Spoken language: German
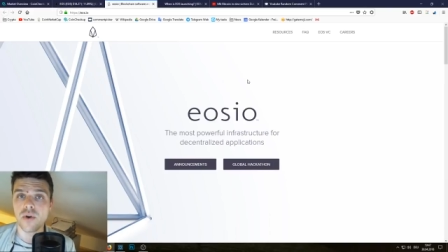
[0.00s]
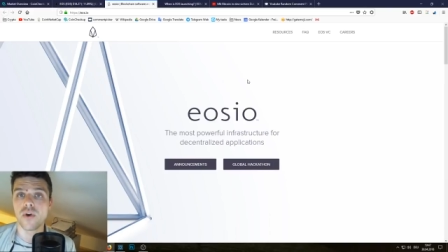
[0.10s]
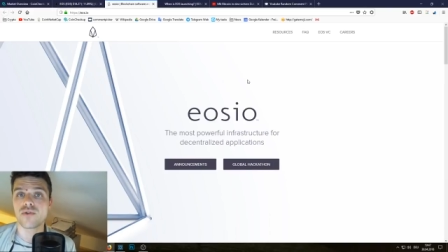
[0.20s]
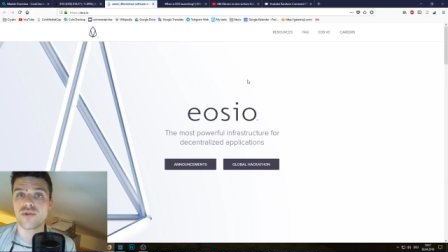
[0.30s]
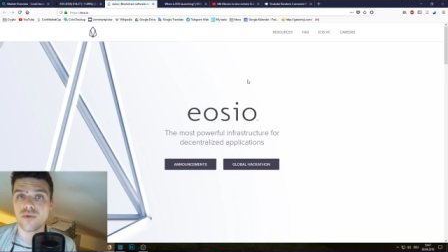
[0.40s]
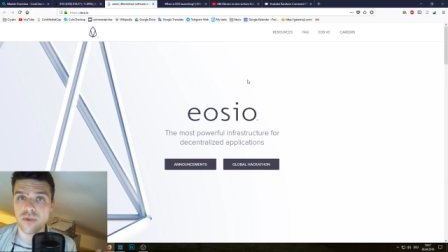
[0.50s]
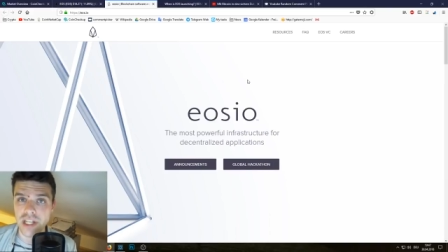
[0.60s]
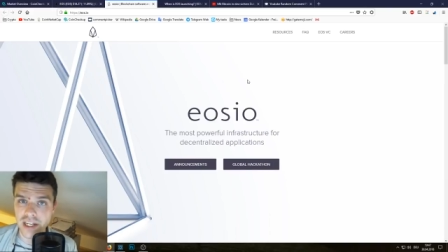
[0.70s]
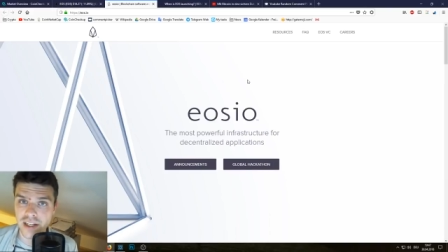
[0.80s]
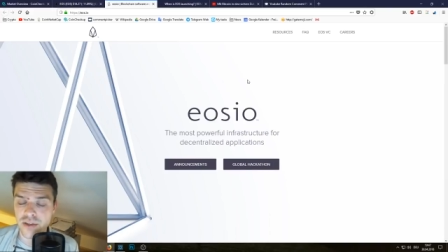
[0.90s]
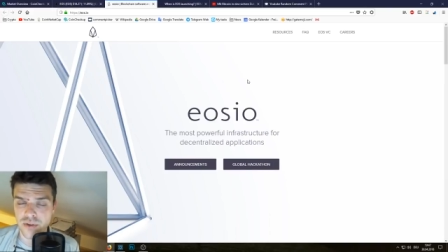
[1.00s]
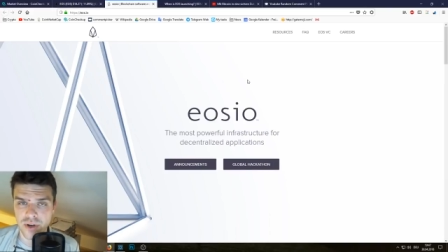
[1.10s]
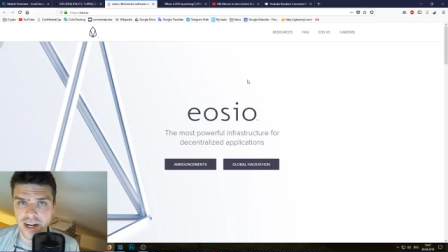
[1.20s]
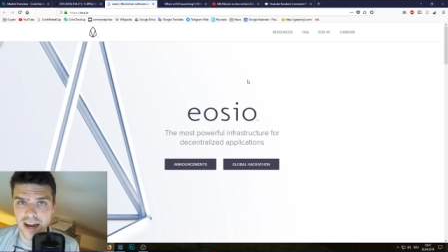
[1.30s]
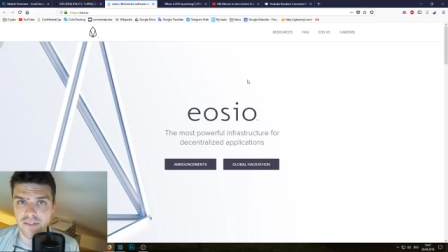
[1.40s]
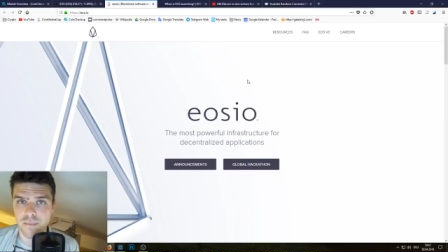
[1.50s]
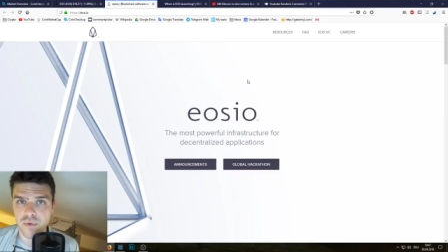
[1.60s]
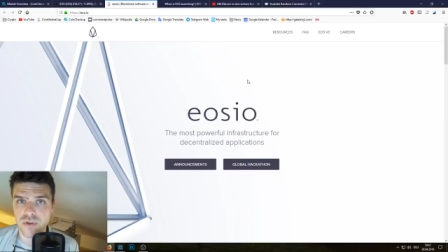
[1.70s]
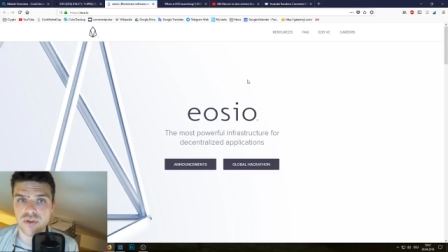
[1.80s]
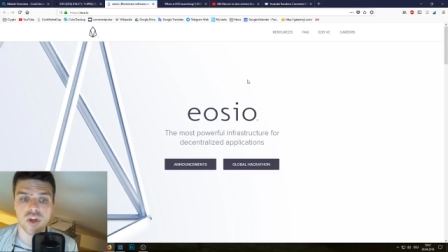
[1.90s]
Solidity zurückgreifen
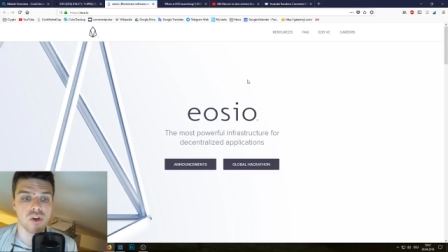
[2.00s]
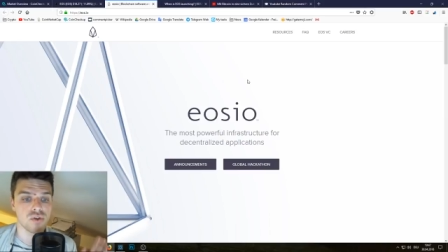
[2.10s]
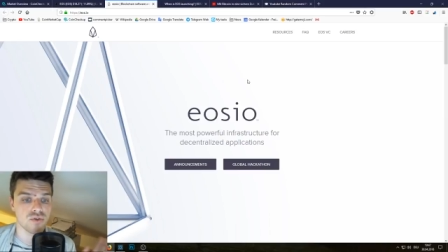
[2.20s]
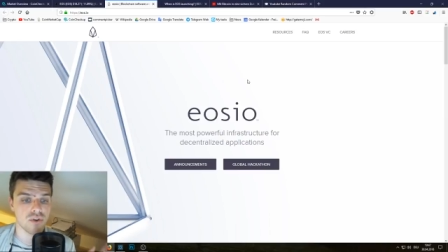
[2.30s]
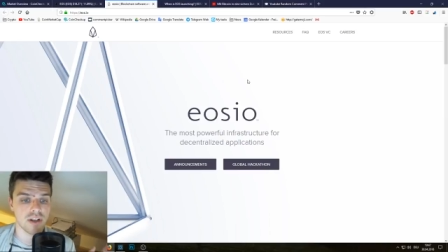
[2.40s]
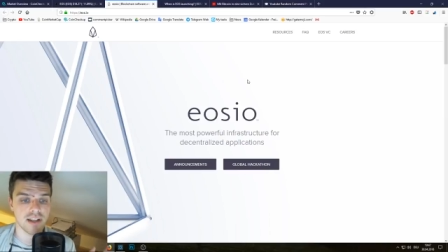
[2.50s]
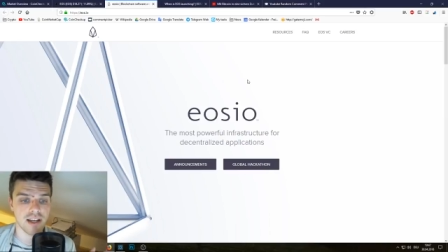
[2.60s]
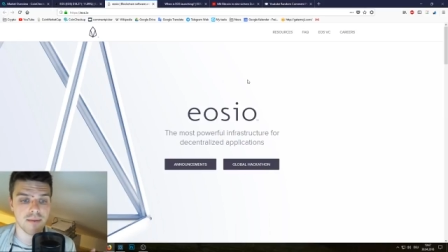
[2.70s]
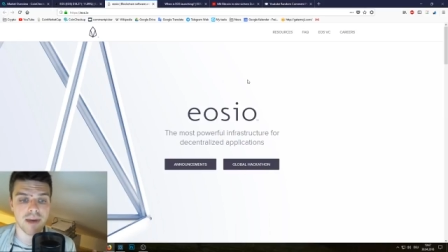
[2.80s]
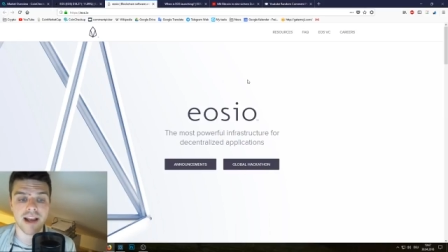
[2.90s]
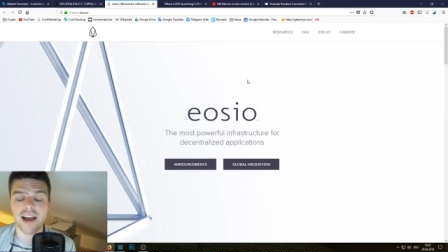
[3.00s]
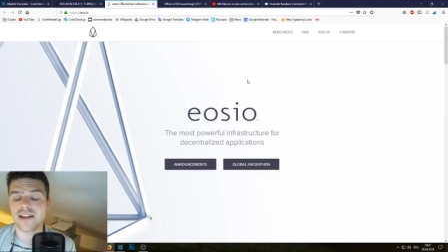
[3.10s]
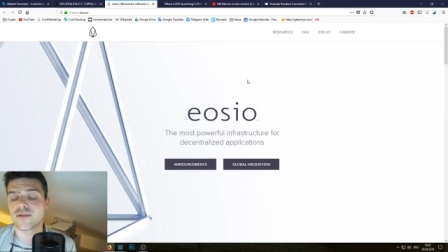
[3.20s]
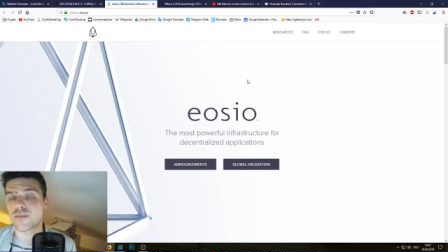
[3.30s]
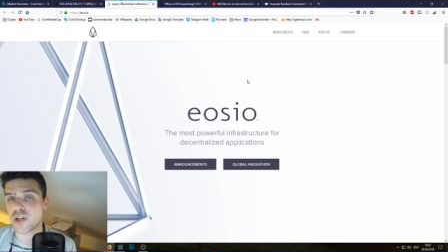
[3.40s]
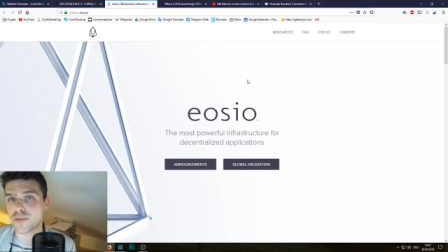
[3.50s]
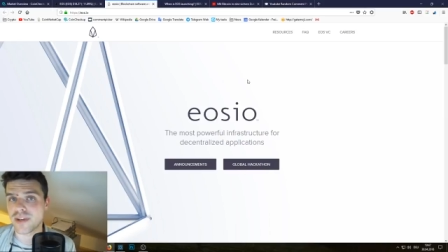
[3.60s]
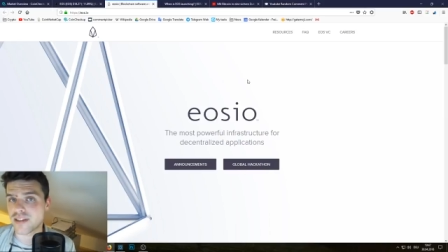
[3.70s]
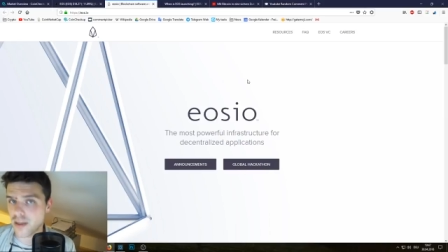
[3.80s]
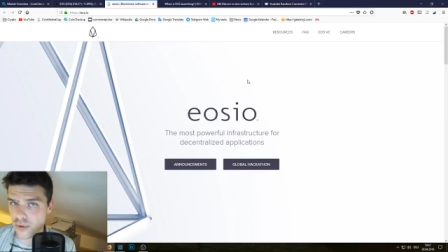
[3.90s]
muss, sondern man kann zum
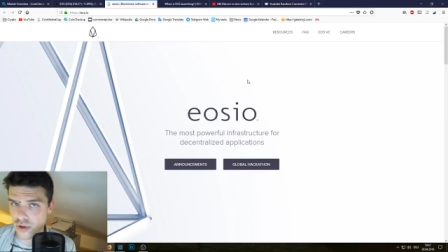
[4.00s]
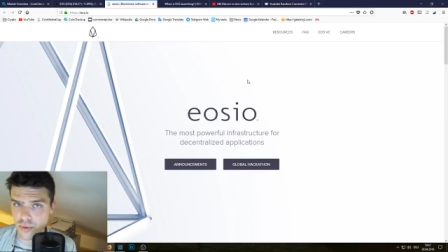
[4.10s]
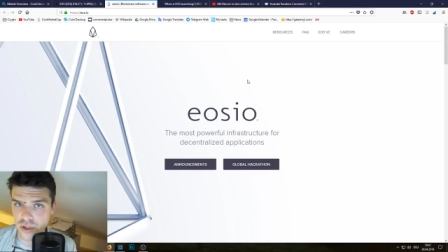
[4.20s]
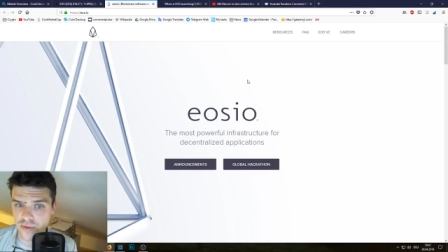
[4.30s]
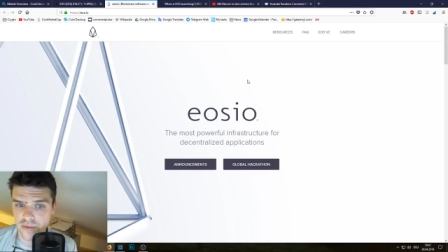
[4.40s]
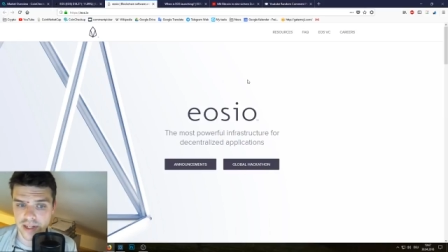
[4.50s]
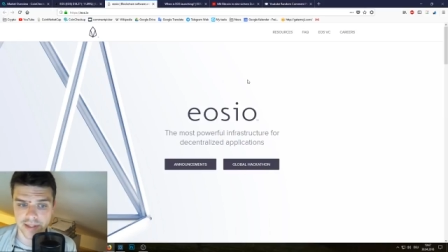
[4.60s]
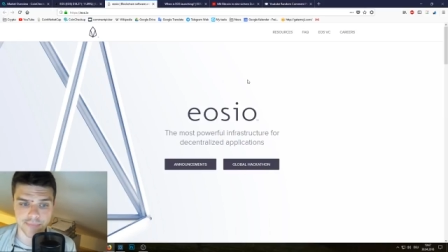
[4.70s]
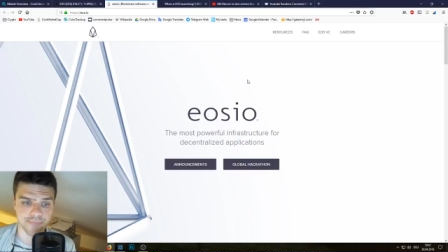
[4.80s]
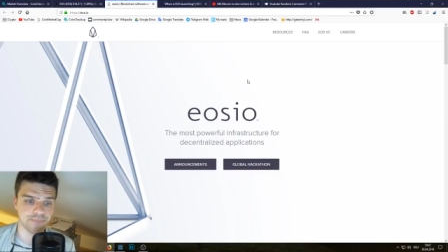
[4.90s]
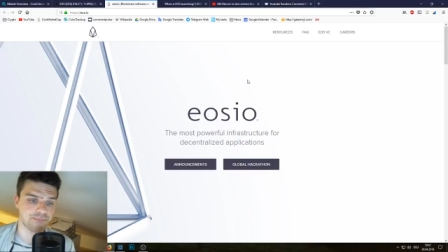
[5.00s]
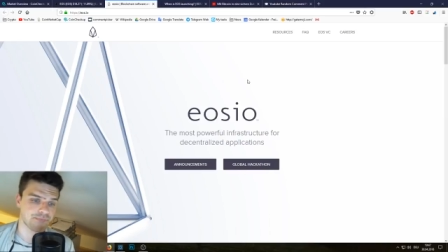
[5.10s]
Beispiel C++ verwenden.